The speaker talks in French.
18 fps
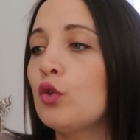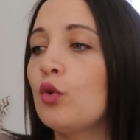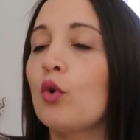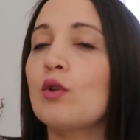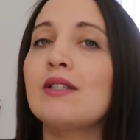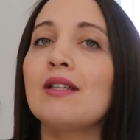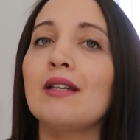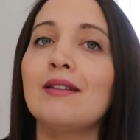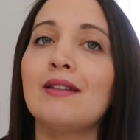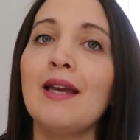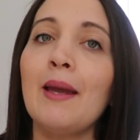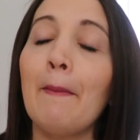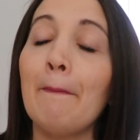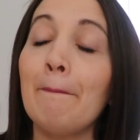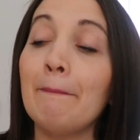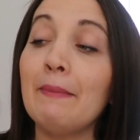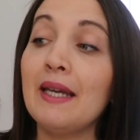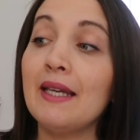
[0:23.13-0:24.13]
Donc
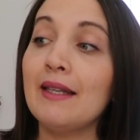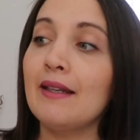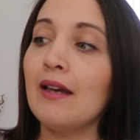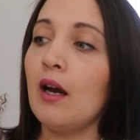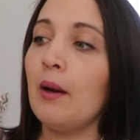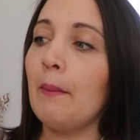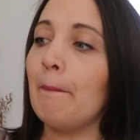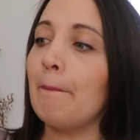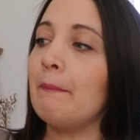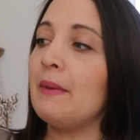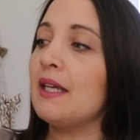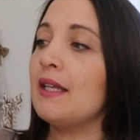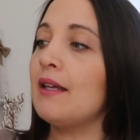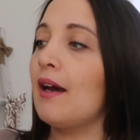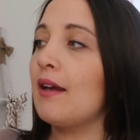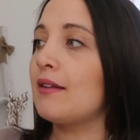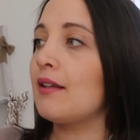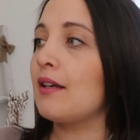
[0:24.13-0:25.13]
c'était méga
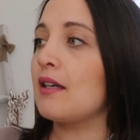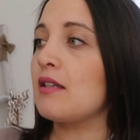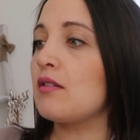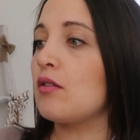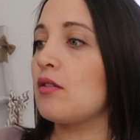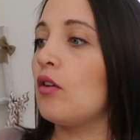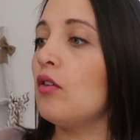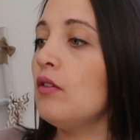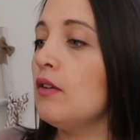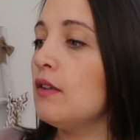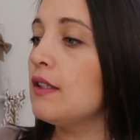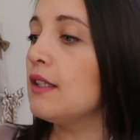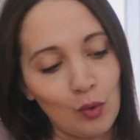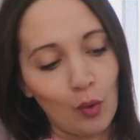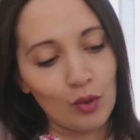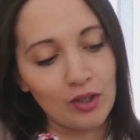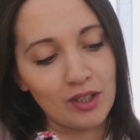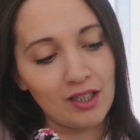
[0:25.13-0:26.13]
méga intéressant.
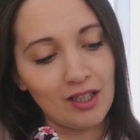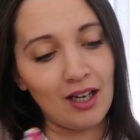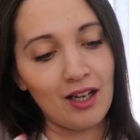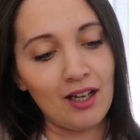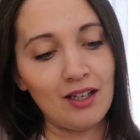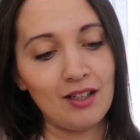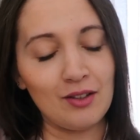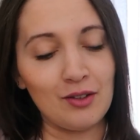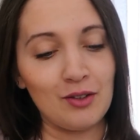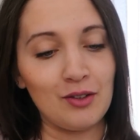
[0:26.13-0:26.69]
Donc là